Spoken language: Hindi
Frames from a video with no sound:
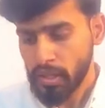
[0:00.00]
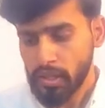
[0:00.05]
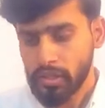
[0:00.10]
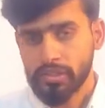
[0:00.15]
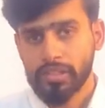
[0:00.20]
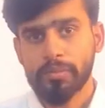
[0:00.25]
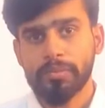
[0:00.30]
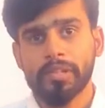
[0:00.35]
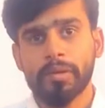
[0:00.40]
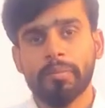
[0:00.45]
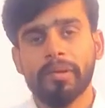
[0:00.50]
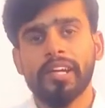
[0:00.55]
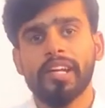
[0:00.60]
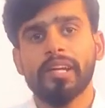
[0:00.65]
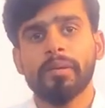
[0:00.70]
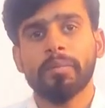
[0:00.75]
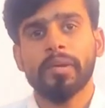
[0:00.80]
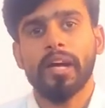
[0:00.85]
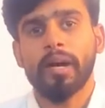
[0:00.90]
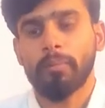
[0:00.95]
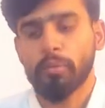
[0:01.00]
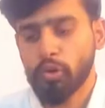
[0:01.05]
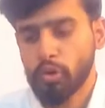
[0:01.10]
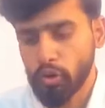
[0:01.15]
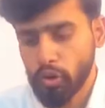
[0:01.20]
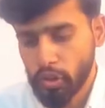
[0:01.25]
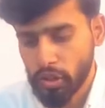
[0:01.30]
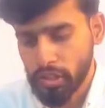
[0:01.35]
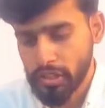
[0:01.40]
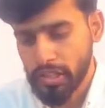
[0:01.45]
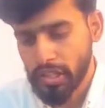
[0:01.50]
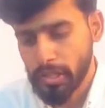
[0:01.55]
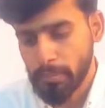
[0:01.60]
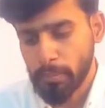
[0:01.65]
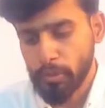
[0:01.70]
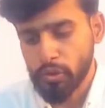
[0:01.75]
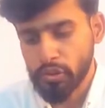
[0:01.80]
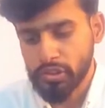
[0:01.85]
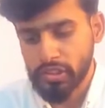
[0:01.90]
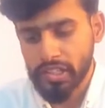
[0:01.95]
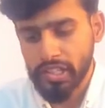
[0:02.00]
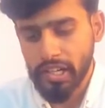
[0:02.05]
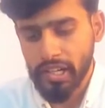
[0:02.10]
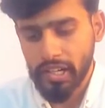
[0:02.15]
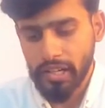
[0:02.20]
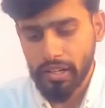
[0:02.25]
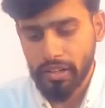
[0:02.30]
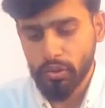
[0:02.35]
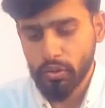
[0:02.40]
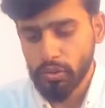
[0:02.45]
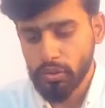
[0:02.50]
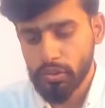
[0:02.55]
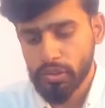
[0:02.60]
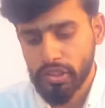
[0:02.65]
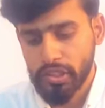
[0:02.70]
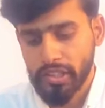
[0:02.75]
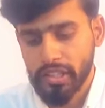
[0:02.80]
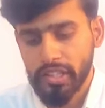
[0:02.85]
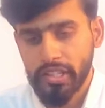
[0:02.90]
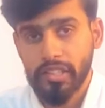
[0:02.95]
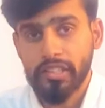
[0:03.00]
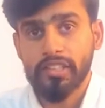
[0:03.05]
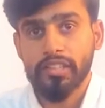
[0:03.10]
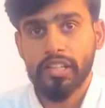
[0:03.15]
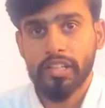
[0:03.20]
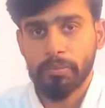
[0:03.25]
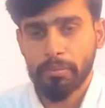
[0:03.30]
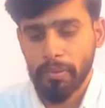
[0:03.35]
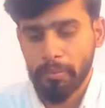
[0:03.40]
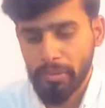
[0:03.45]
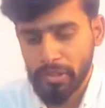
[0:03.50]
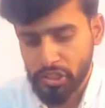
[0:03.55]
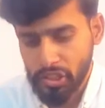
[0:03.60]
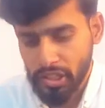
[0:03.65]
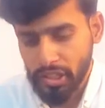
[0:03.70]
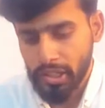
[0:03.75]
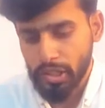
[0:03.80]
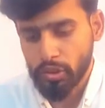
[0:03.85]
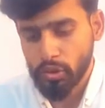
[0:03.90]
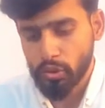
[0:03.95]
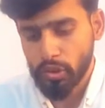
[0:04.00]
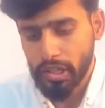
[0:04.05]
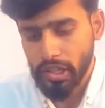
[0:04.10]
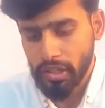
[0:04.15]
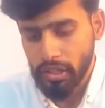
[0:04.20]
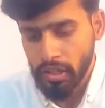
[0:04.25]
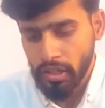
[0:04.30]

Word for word: सबसे पहले मैं आपको ये रिपोर्ट्स दिखा रहा हूँ ठीक है स्क्रीन पे मैं शेयर कर दूंगा